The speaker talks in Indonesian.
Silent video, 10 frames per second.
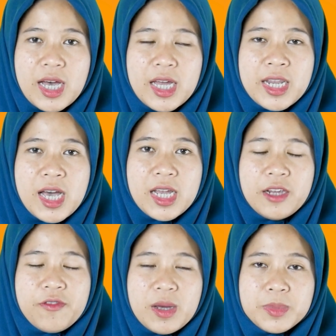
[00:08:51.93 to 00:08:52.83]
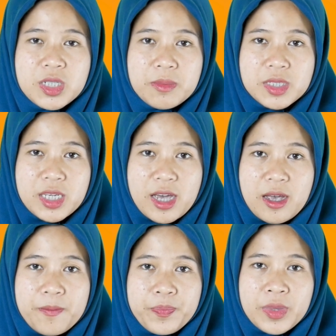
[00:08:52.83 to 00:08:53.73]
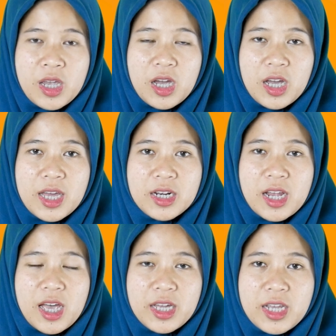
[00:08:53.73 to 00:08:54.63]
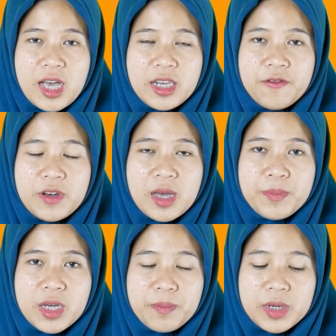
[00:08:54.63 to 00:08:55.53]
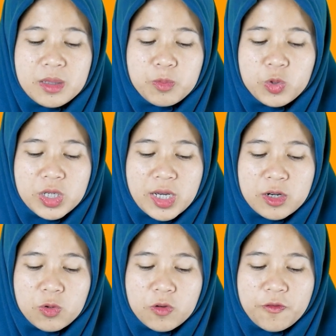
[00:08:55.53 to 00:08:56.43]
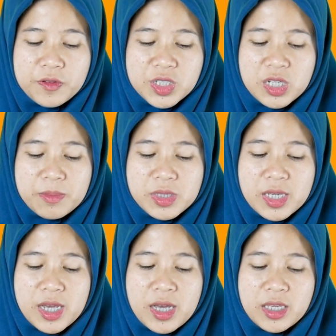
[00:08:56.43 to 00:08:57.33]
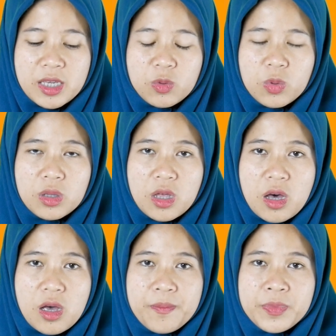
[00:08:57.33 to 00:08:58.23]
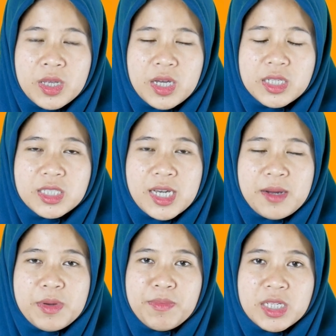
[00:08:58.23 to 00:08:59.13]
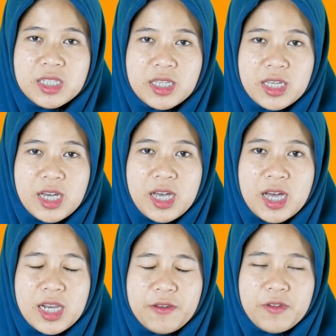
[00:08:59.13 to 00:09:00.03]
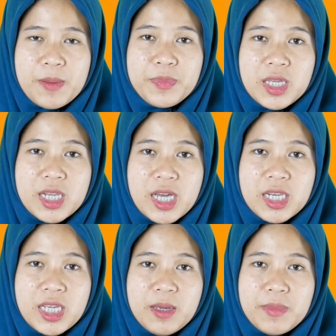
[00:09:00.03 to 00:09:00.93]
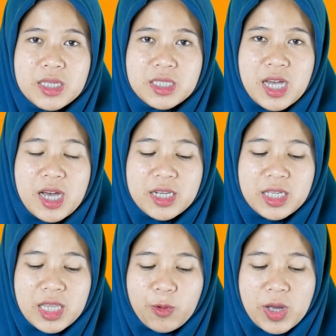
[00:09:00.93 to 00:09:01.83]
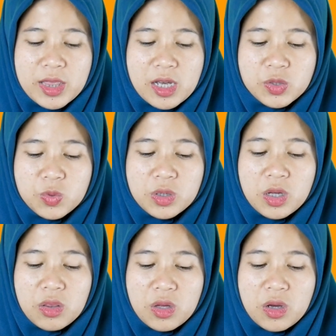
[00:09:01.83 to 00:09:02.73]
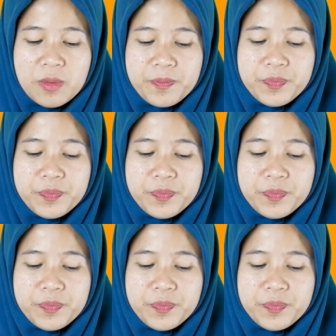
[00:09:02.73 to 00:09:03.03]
ada alif lam syamsiyah karena ada alif lam yang bertemu dengan huruf syamsiyah yaitu Allah Cara membacanya, alif lam tidak dibaca, dilewat langsung ke lo.